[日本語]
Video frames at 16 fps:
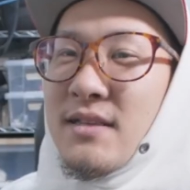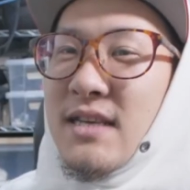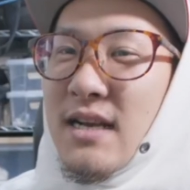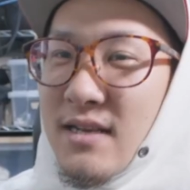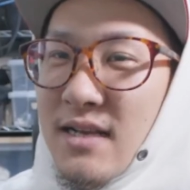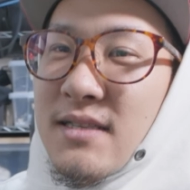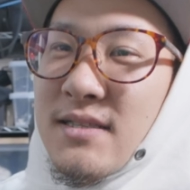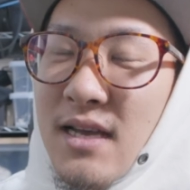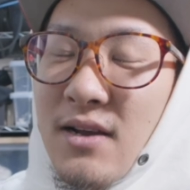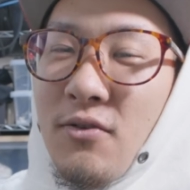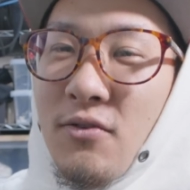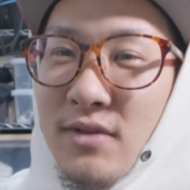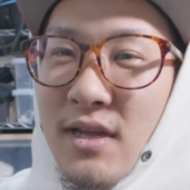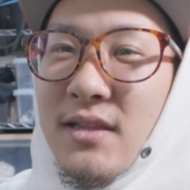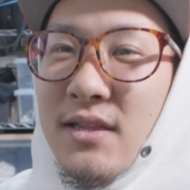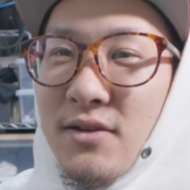若干参
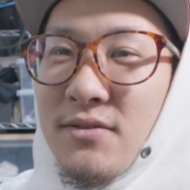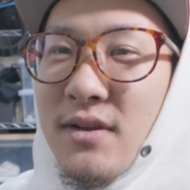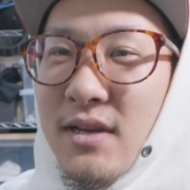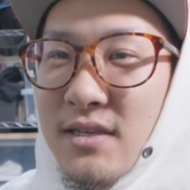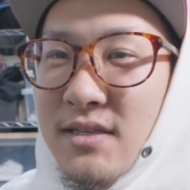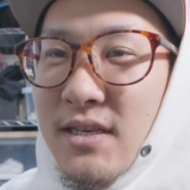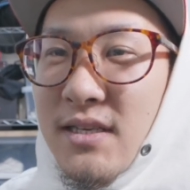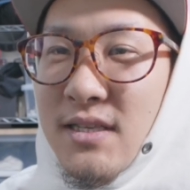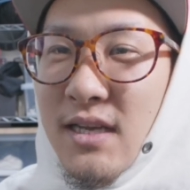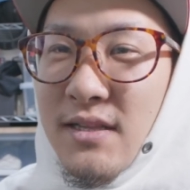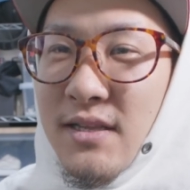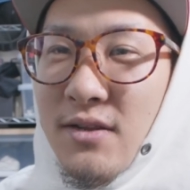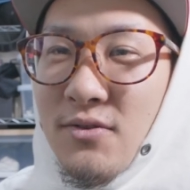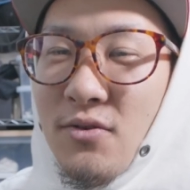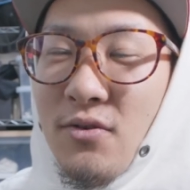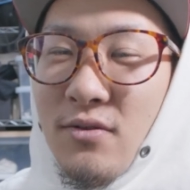考になっているという方、ぜひ
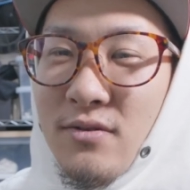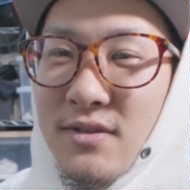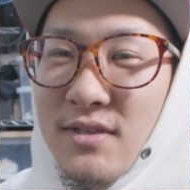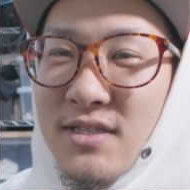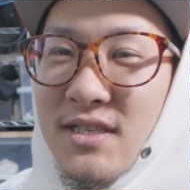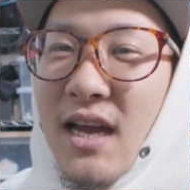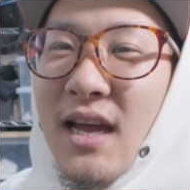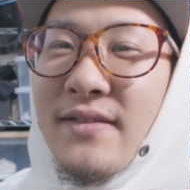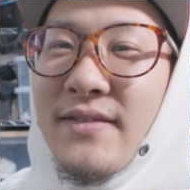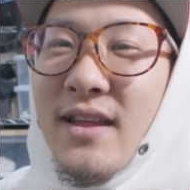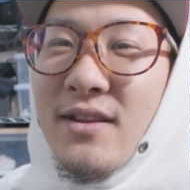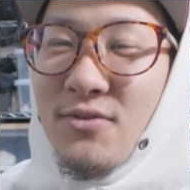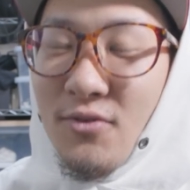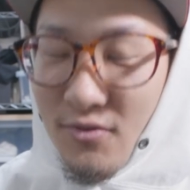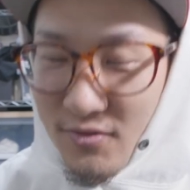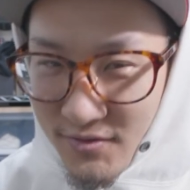チャンネル登録、
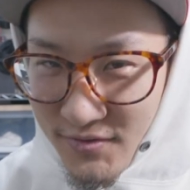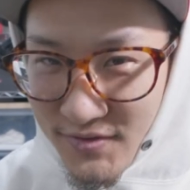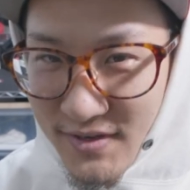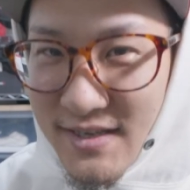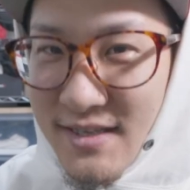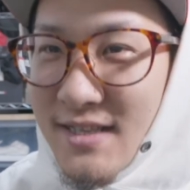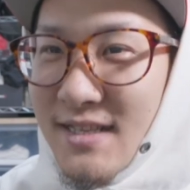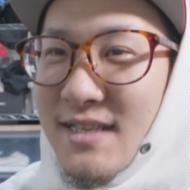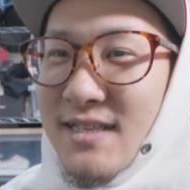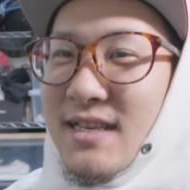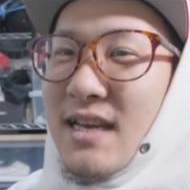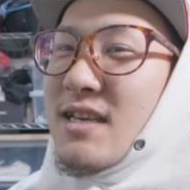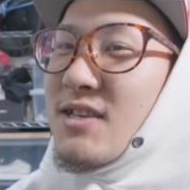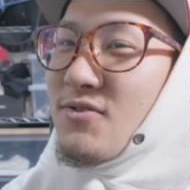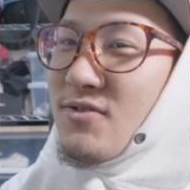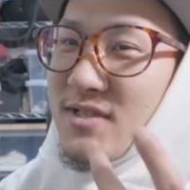
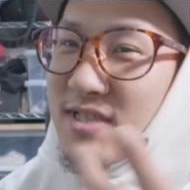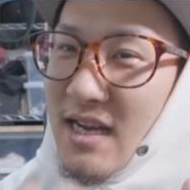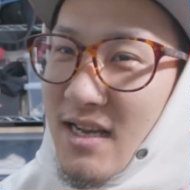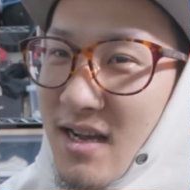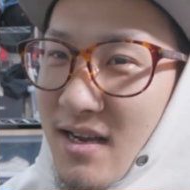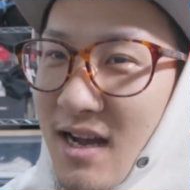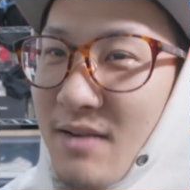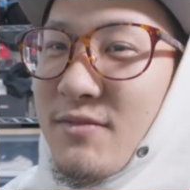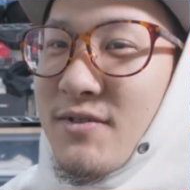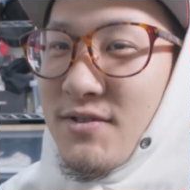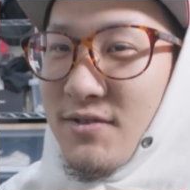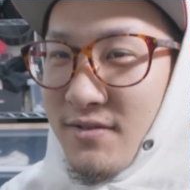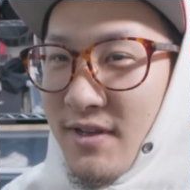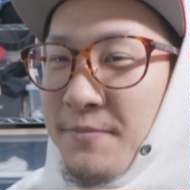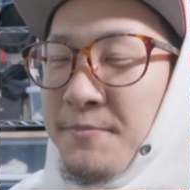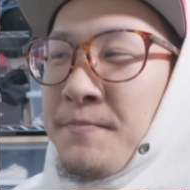最近ちょっと若干噛むんで
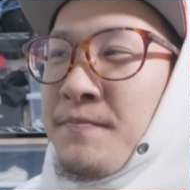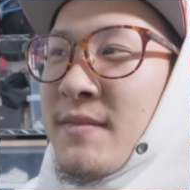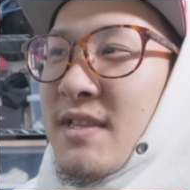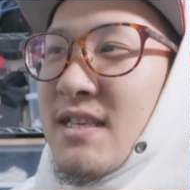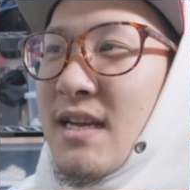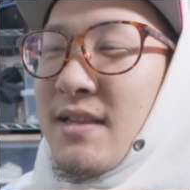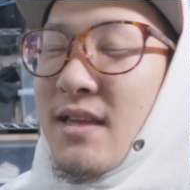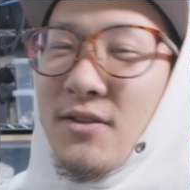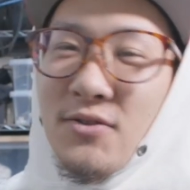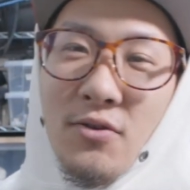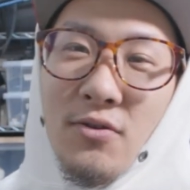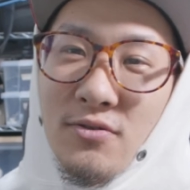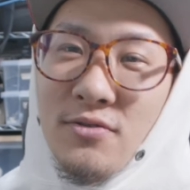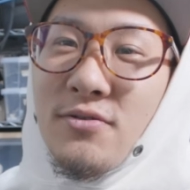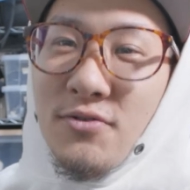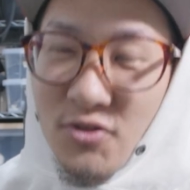すよね。チャンネル登
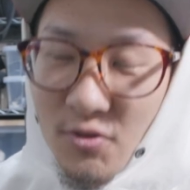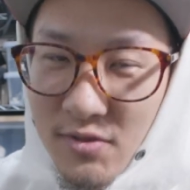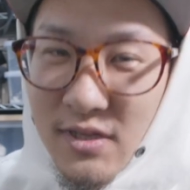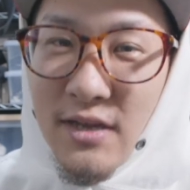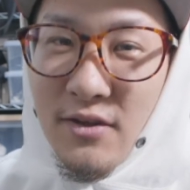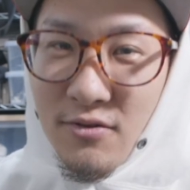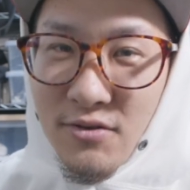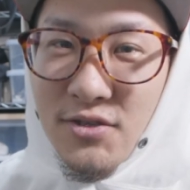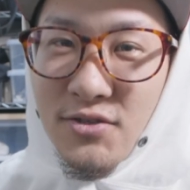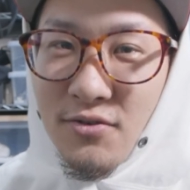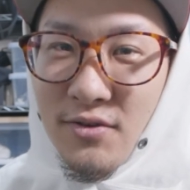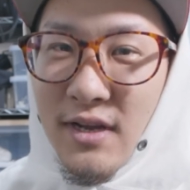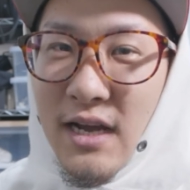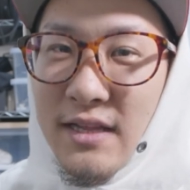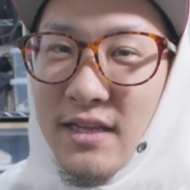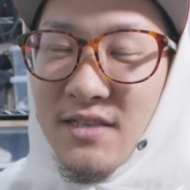録、グッドボタンよろしく
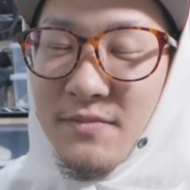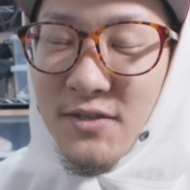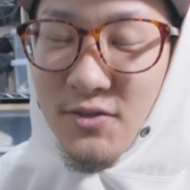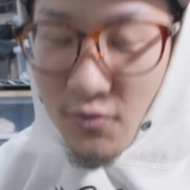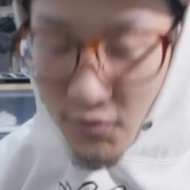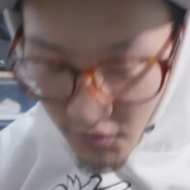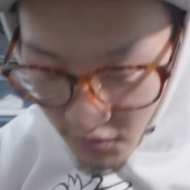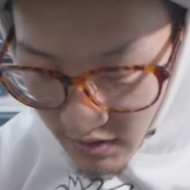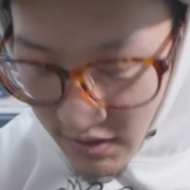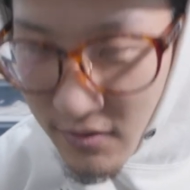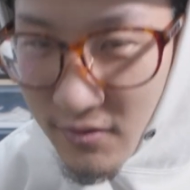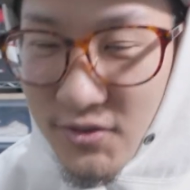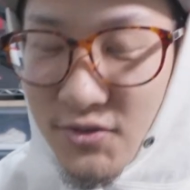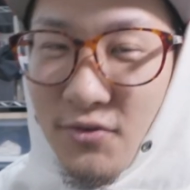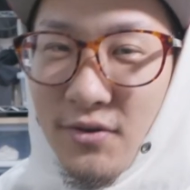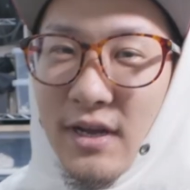お願いいたします。高評価よ
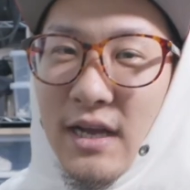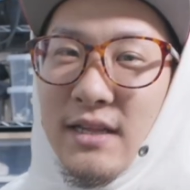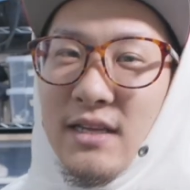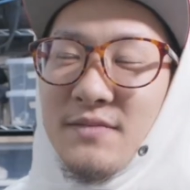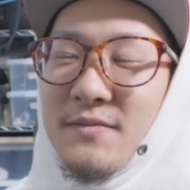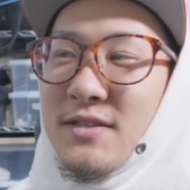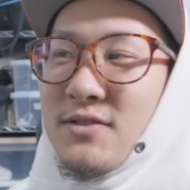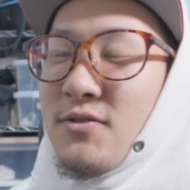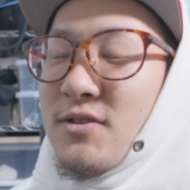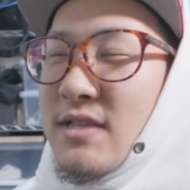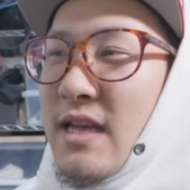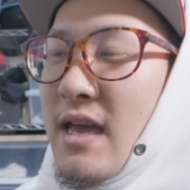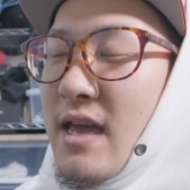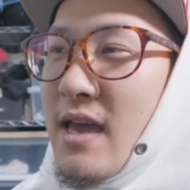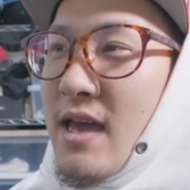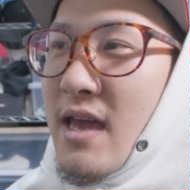ろしくお願いいたします。そし
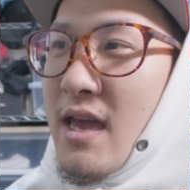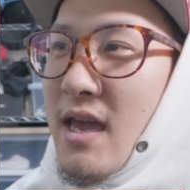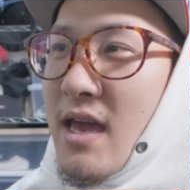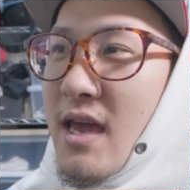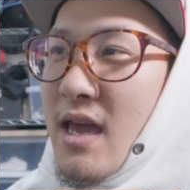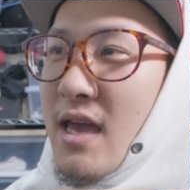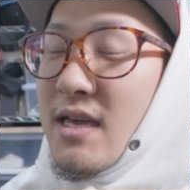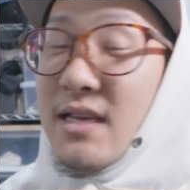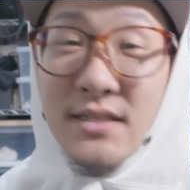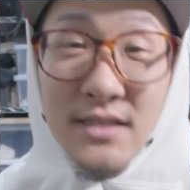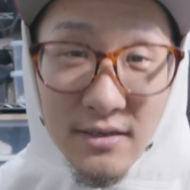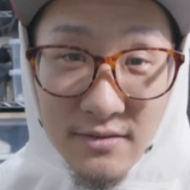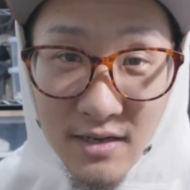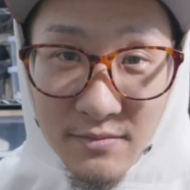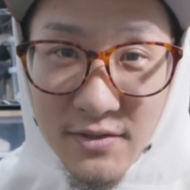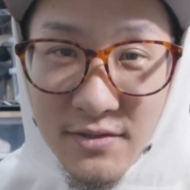て、
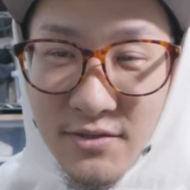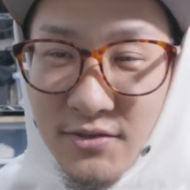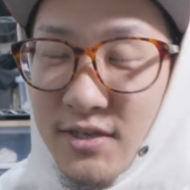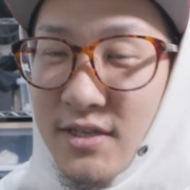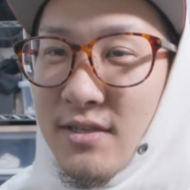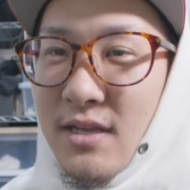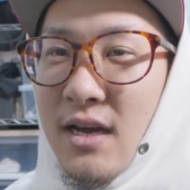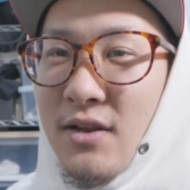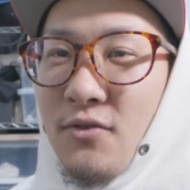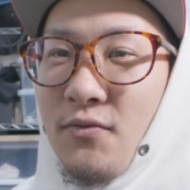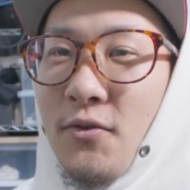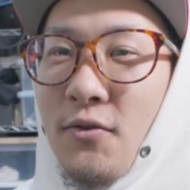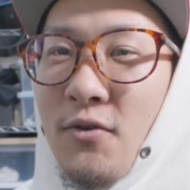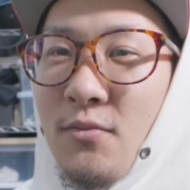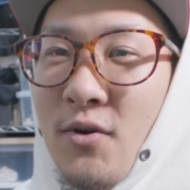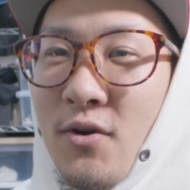Instagram、Twitter の
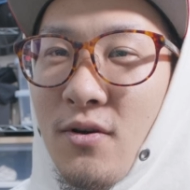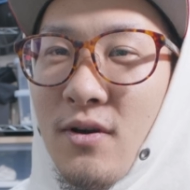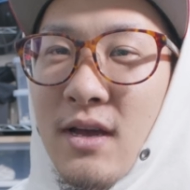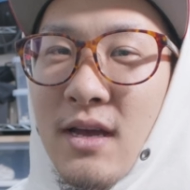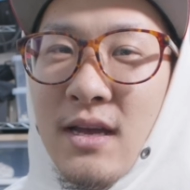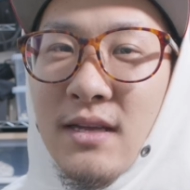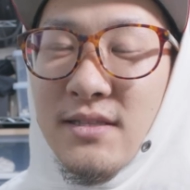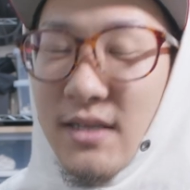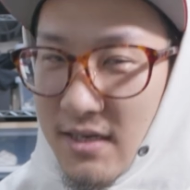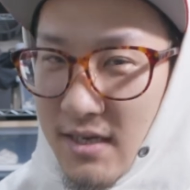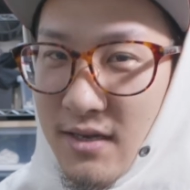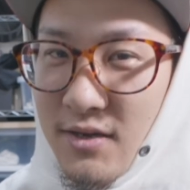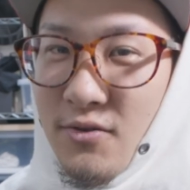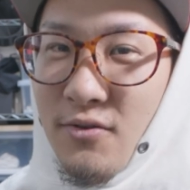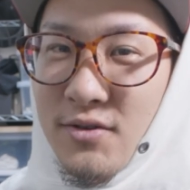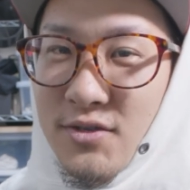フォローもぜ
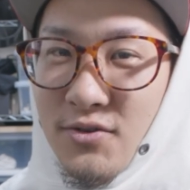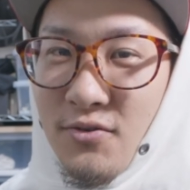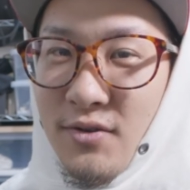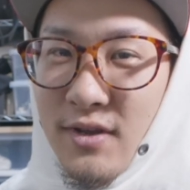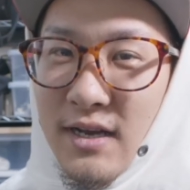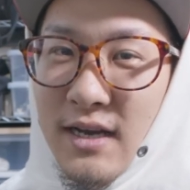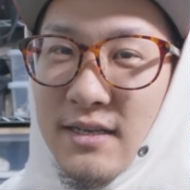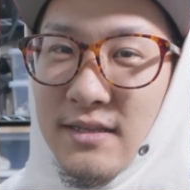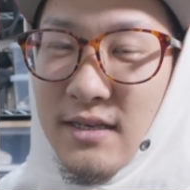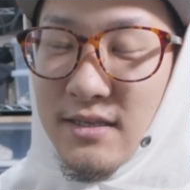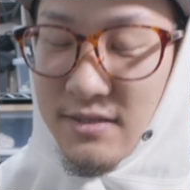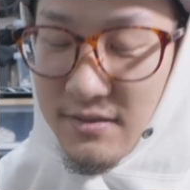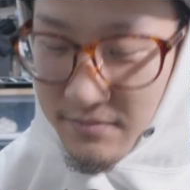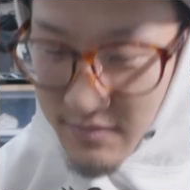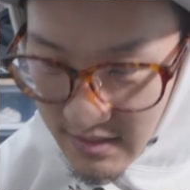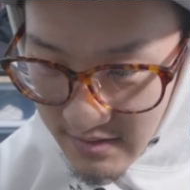ひよろしくお願いいた
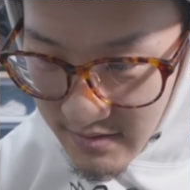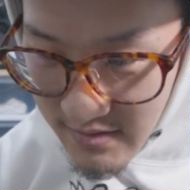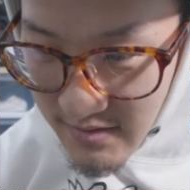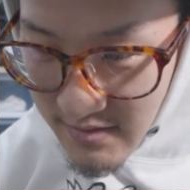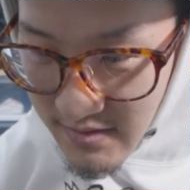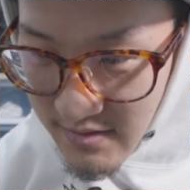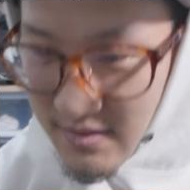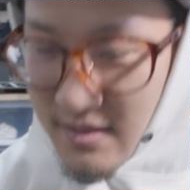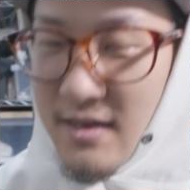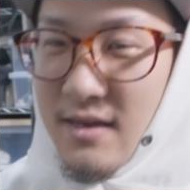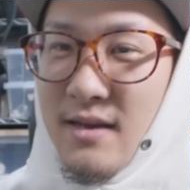します。